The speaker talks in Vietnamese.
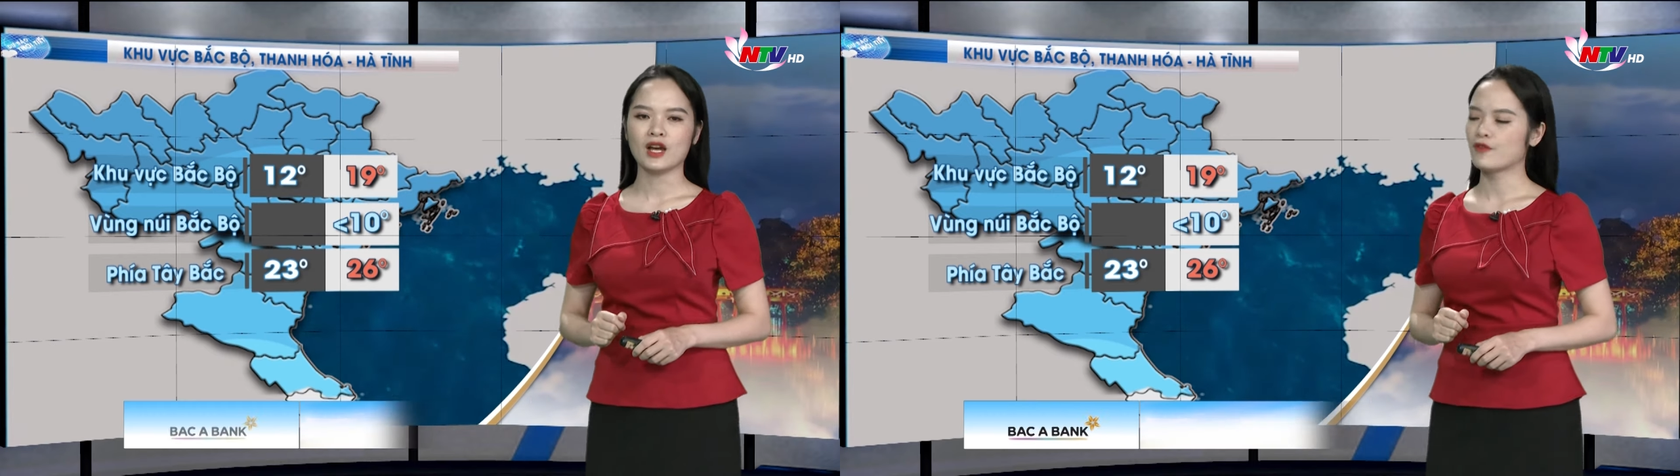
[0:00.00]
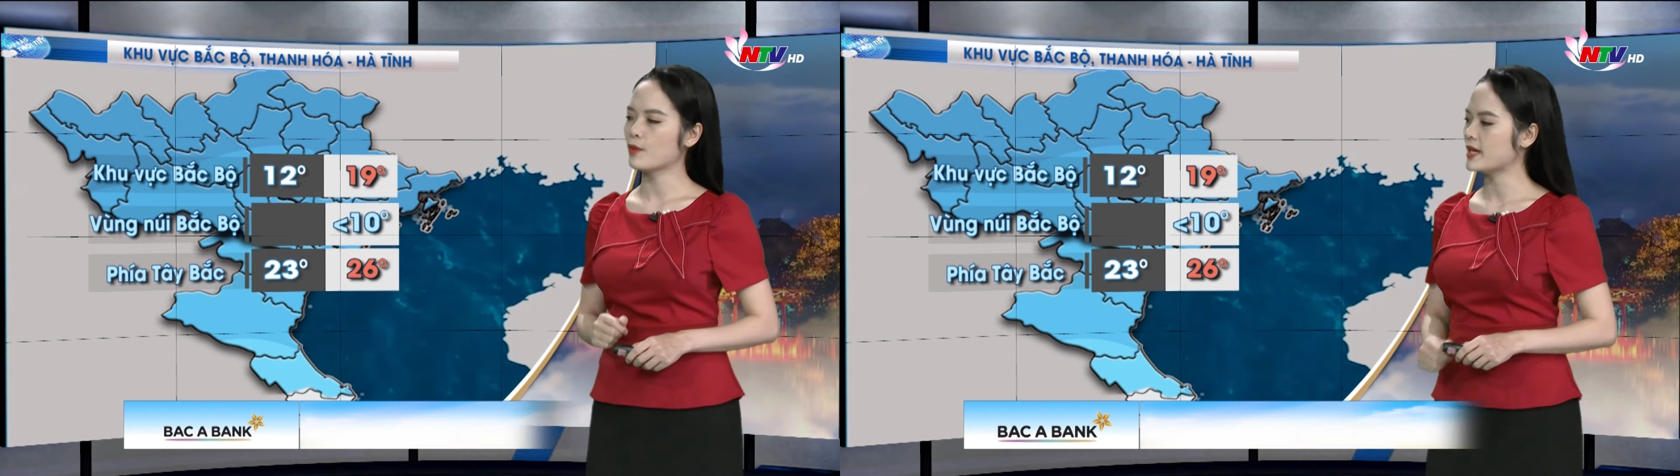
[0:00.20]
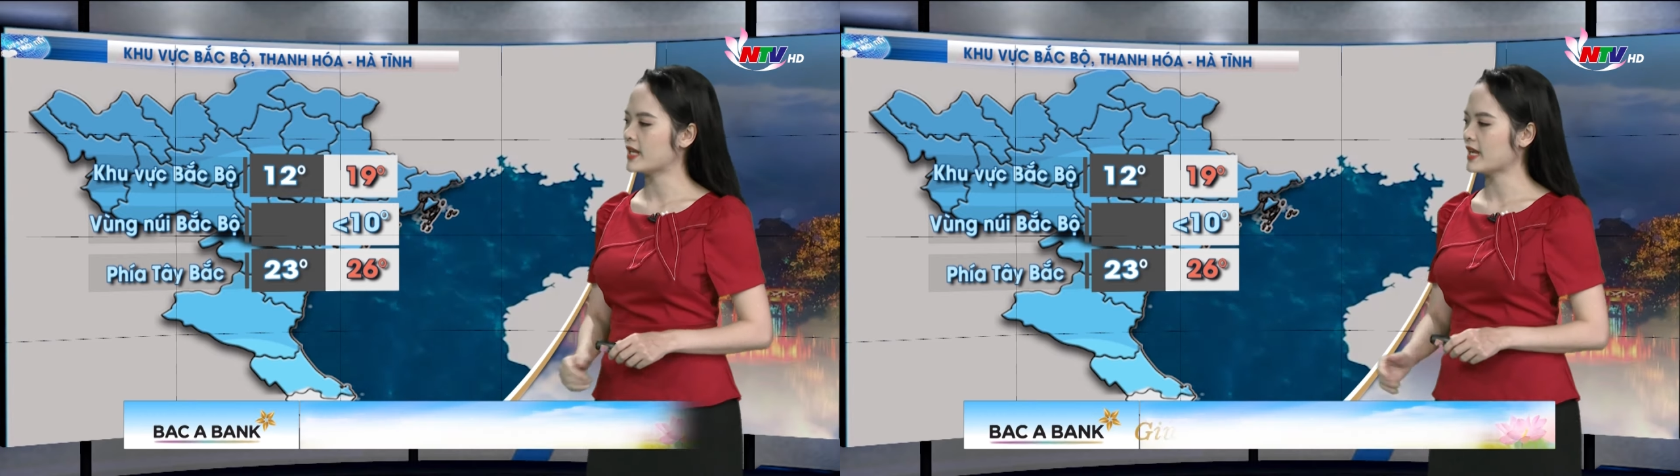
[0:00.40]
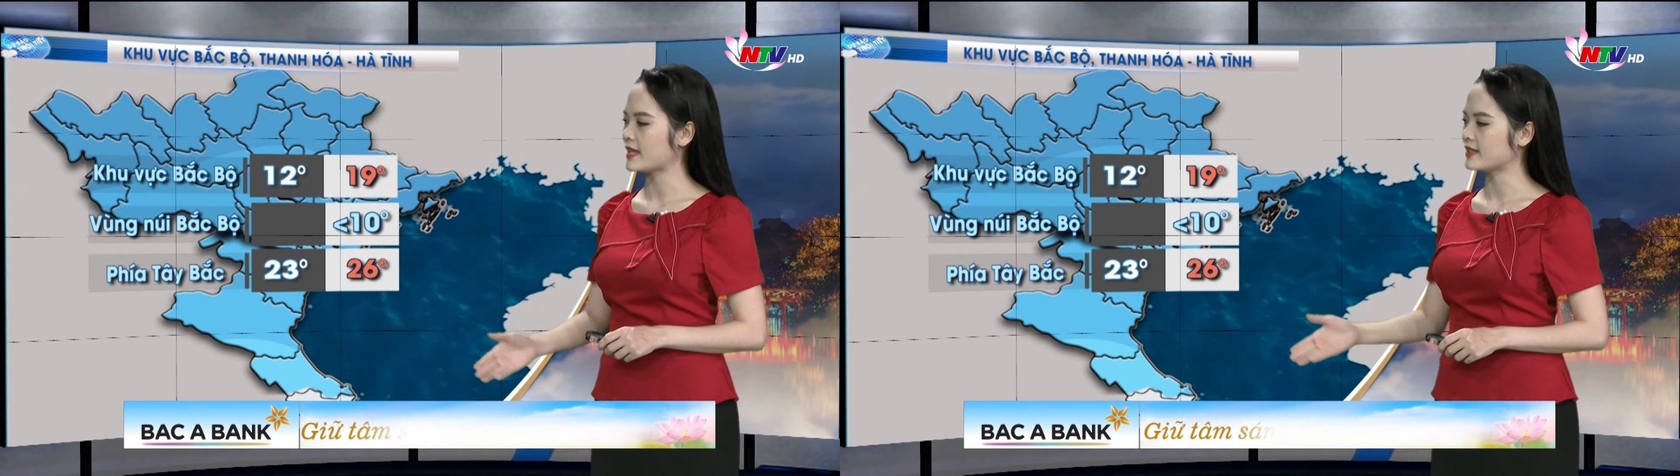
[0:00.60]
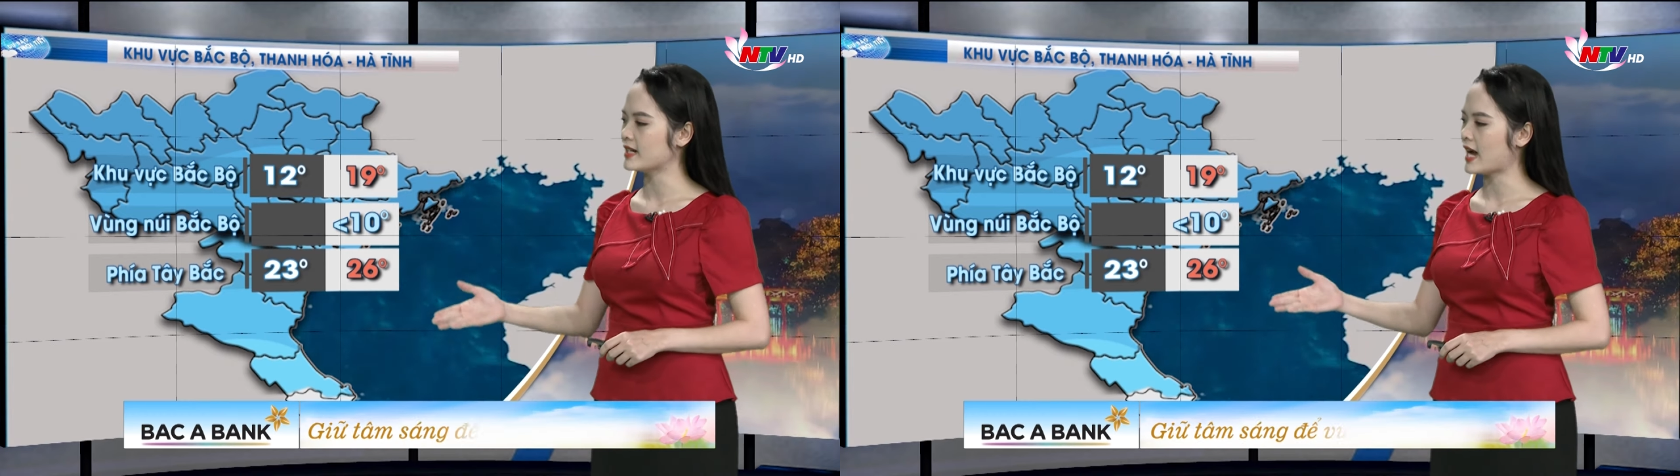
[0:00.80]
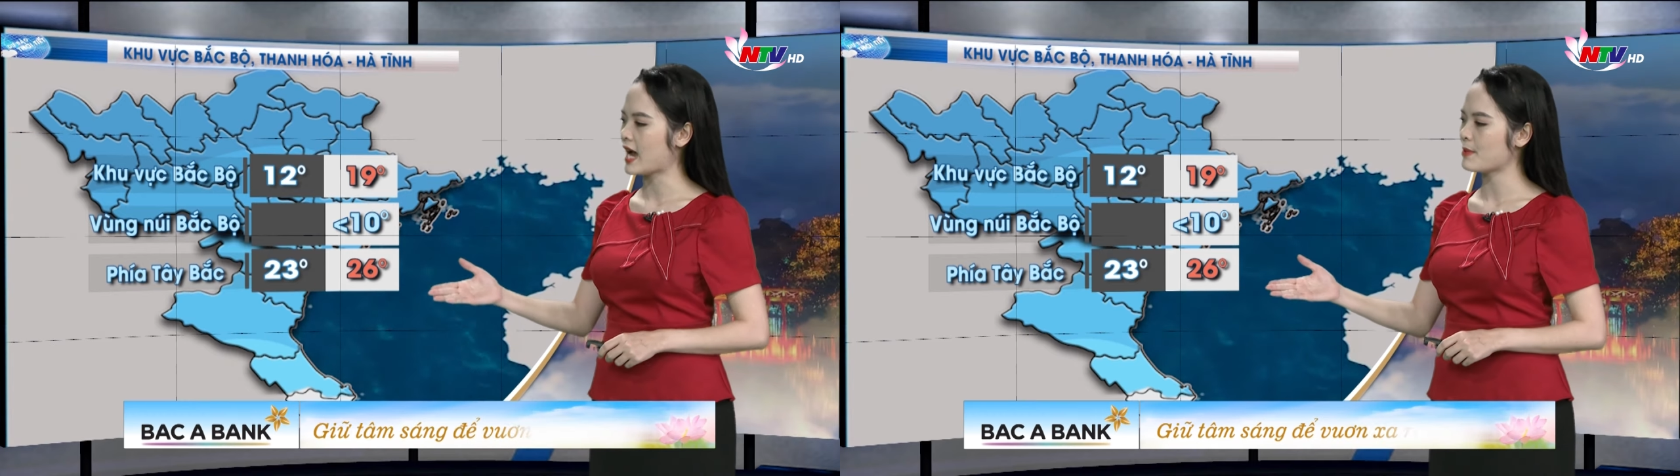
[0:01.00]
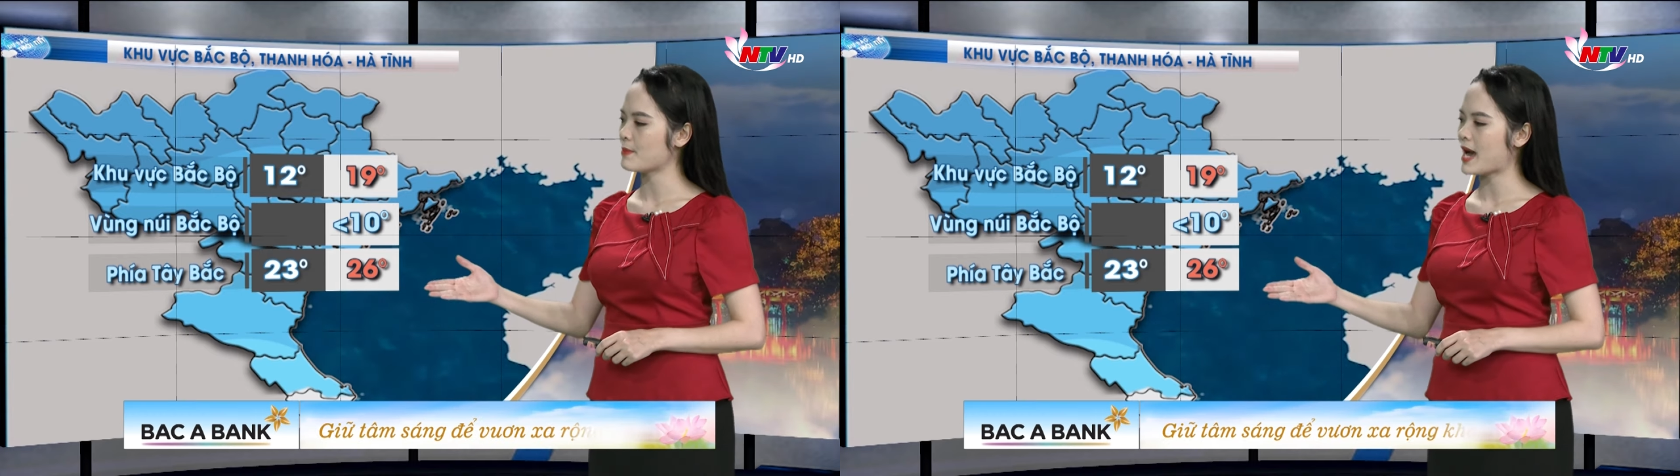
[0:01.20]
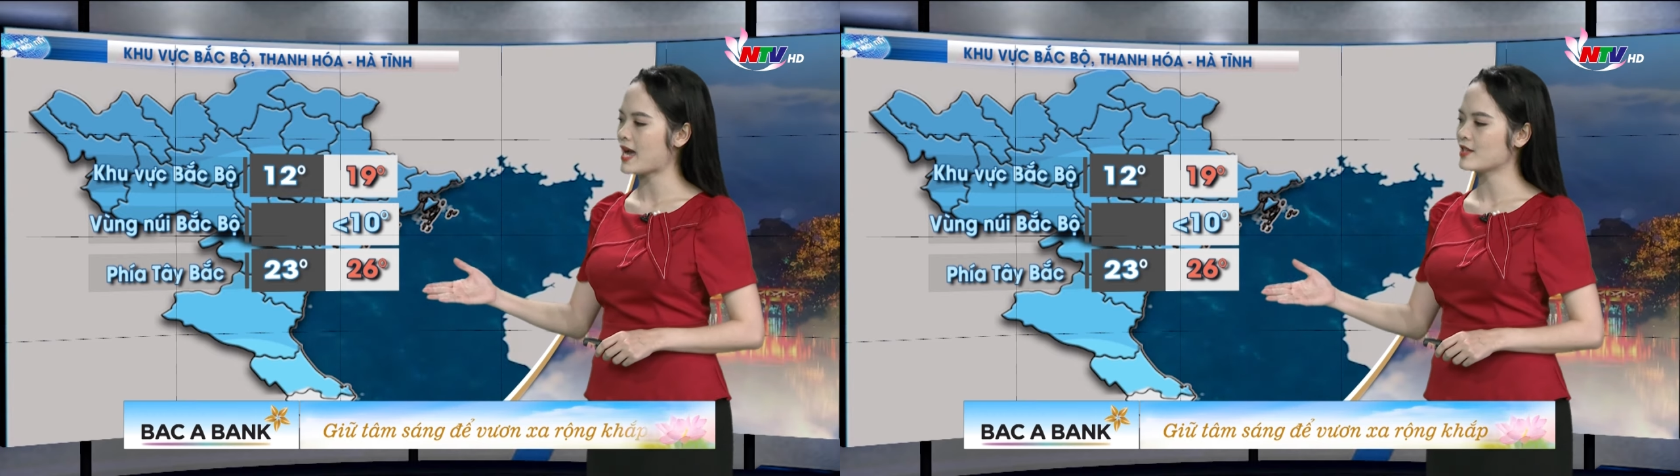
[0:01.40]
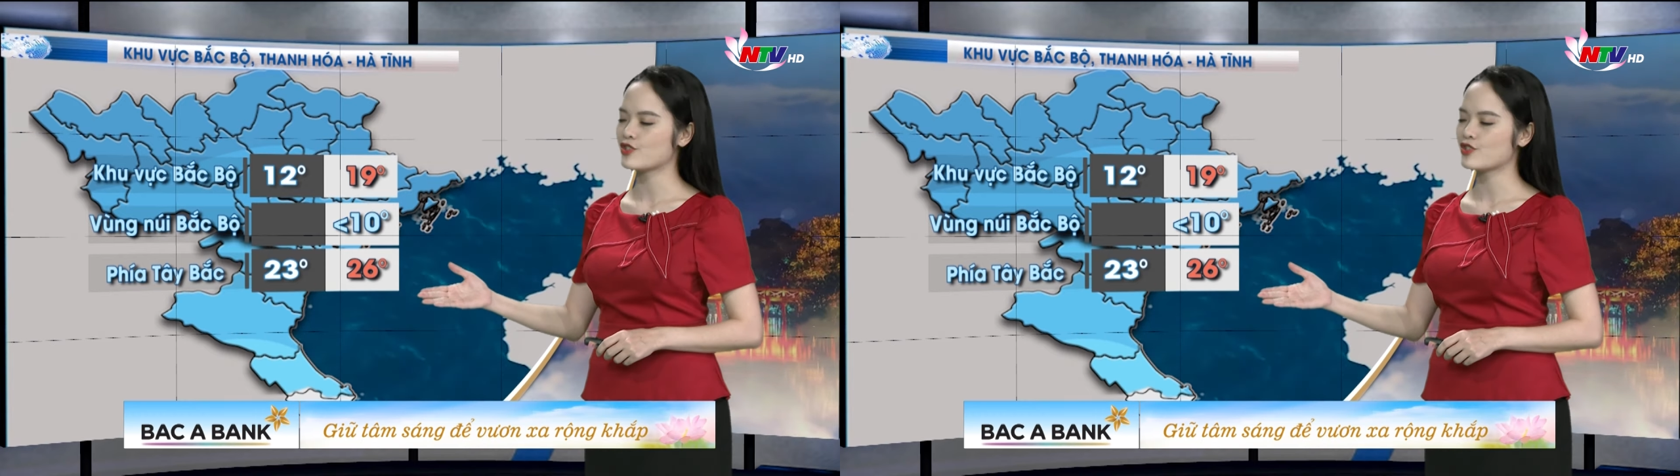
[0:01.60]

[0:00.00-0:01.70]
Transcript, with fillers: phổ biến là từ 23